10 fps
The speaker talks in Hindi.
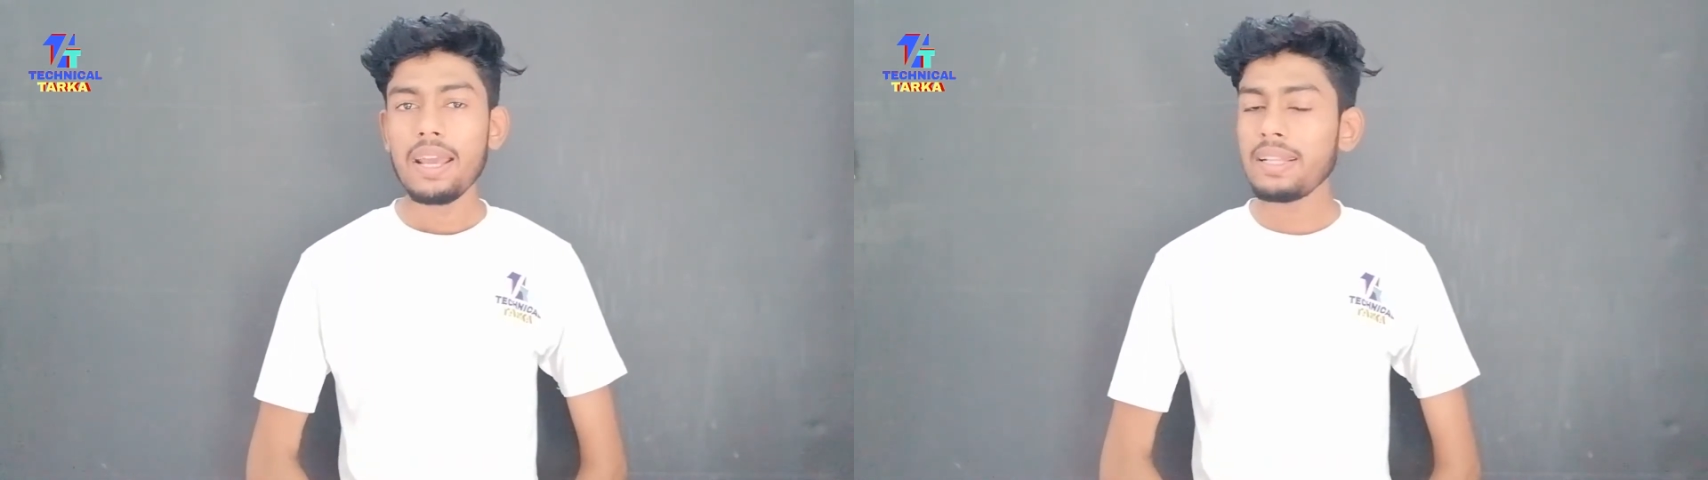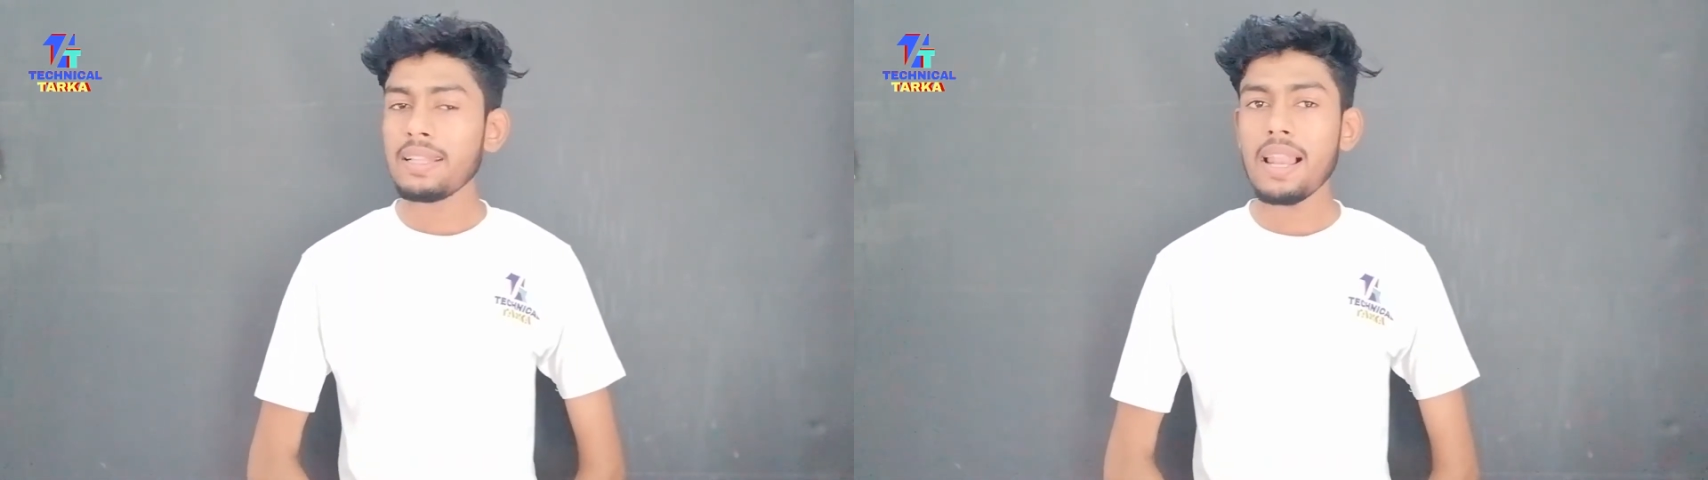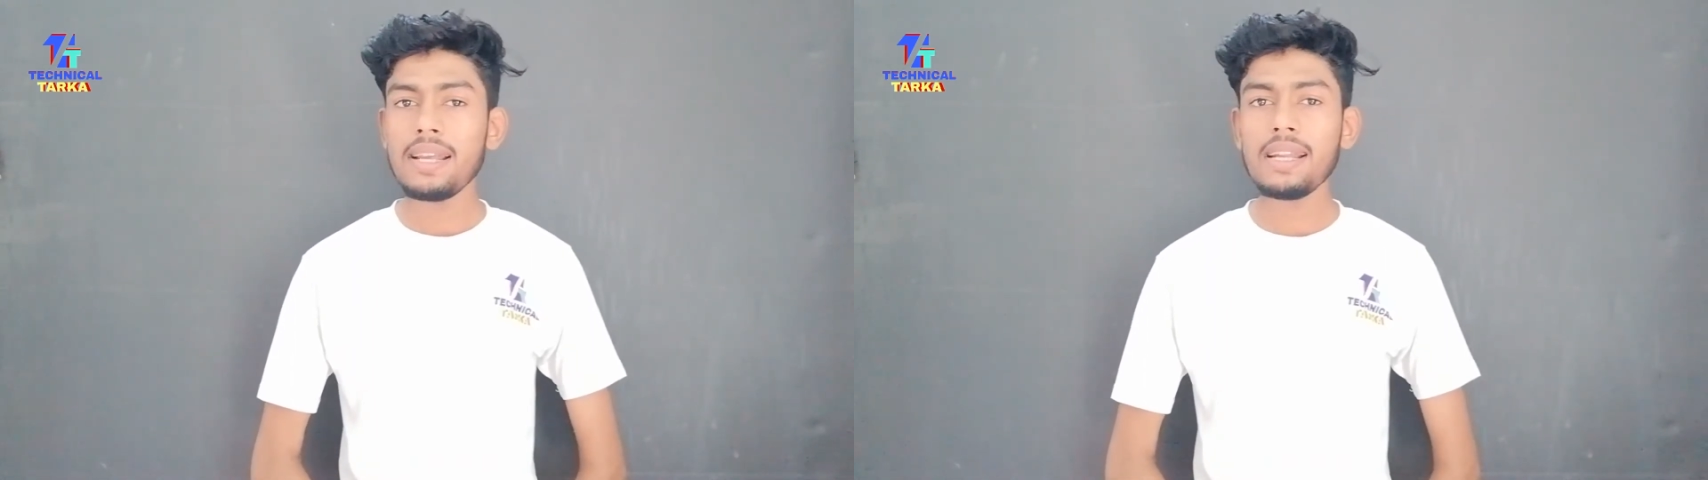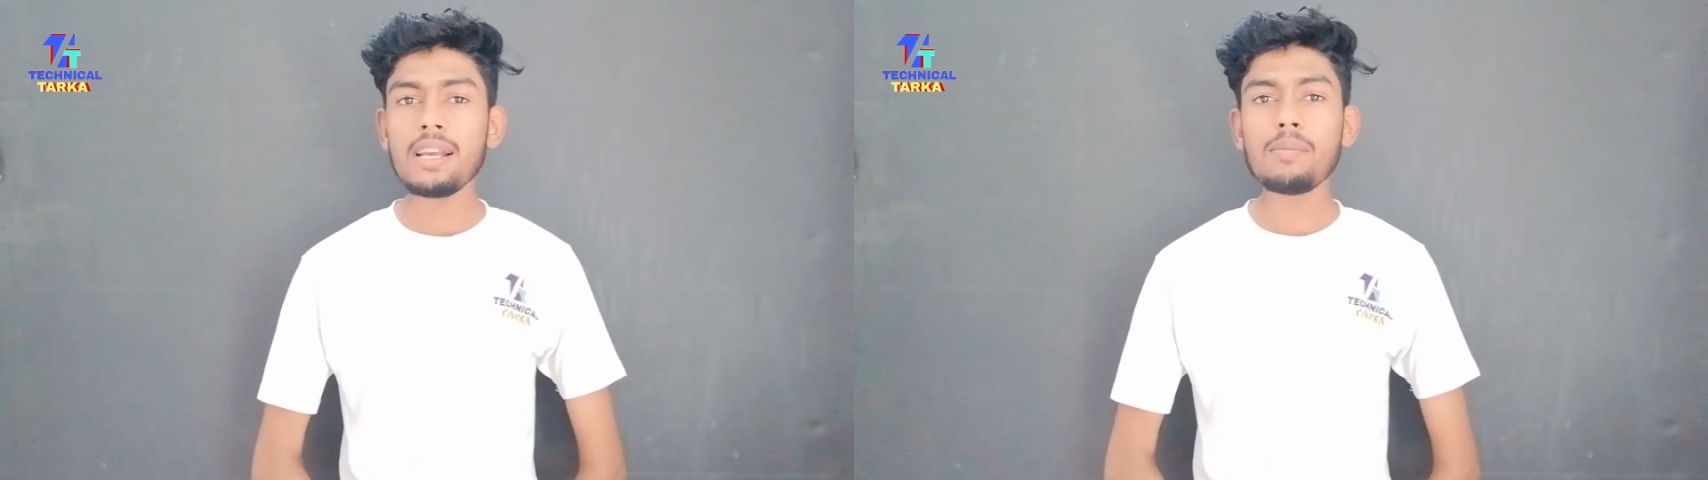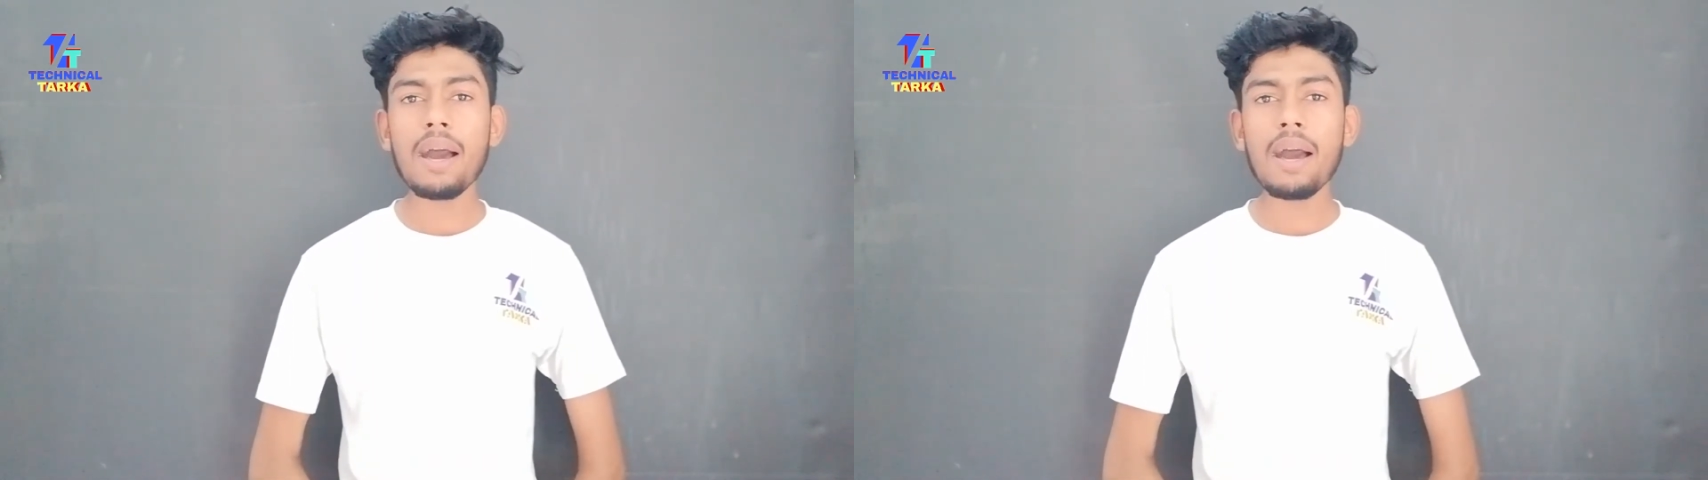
इतना लिखने के